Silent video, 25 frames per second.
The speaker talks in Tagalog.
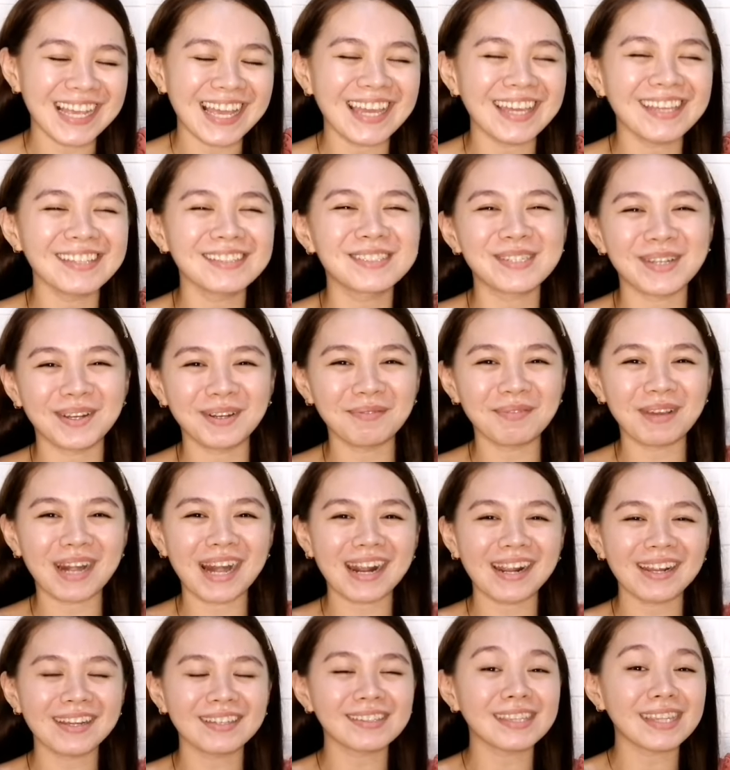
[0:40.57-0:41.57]
and
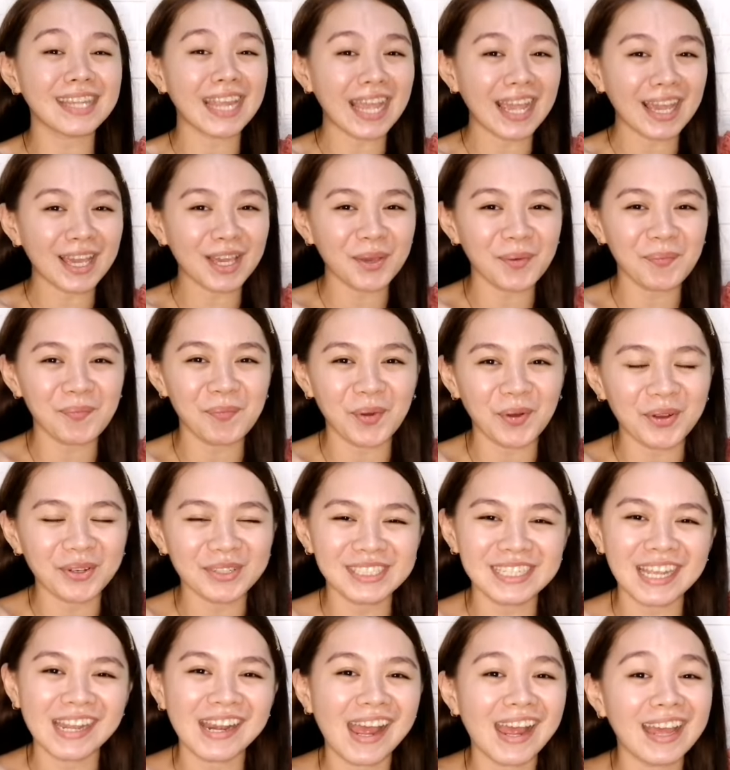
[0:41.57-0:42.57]
sobrang thank you
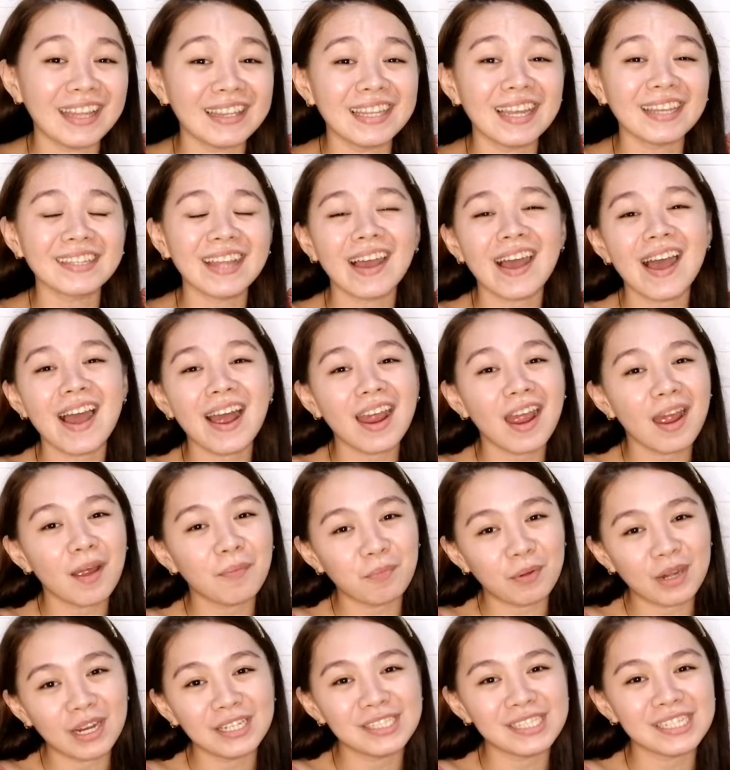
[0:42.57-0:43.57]
po sa lahat ng
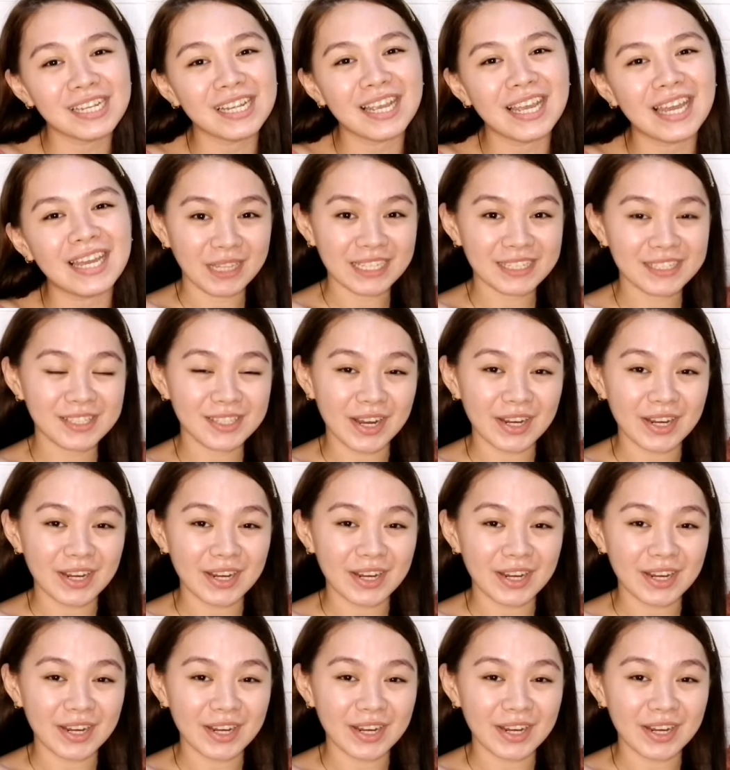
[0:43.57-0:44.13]
nakaka-appreciate.